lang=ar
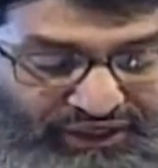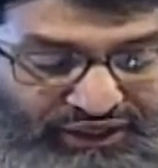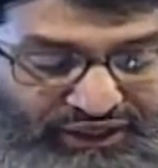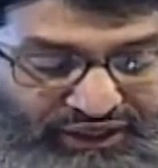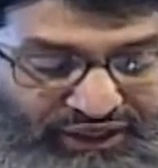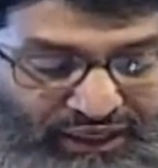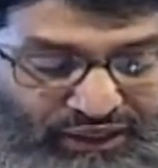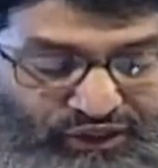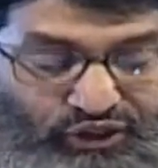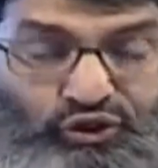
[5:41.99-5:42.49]

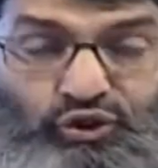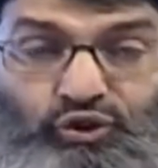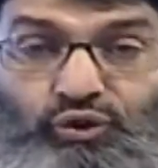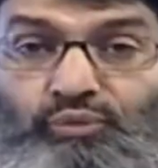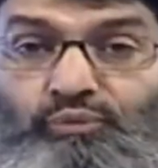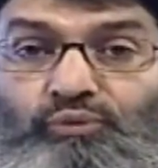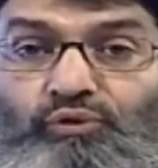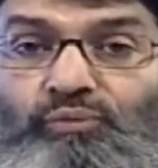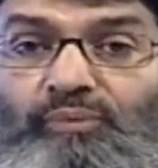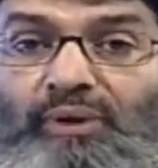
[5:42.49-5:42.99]

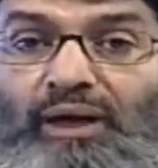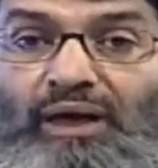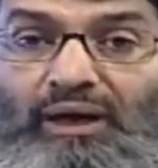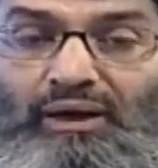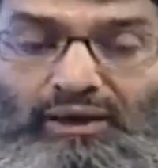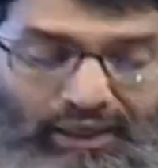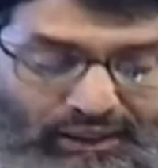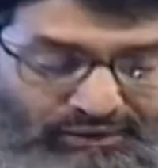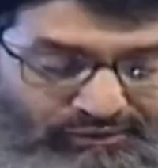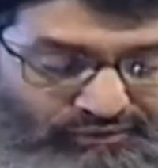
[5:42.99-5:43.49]
يكتب ما
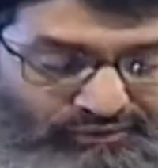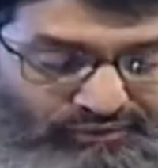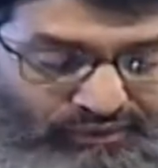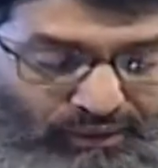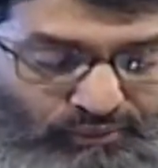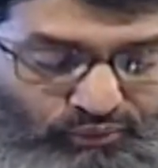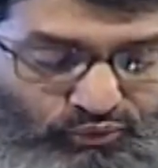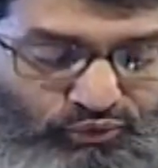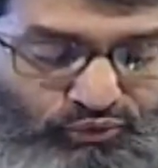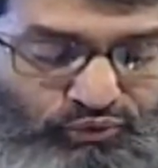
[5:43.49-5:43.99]

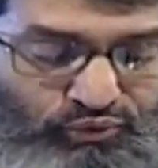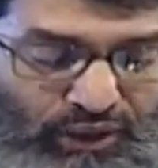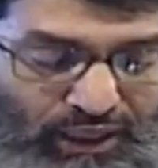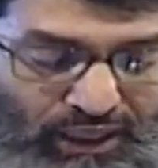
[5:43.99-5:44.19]
قدموا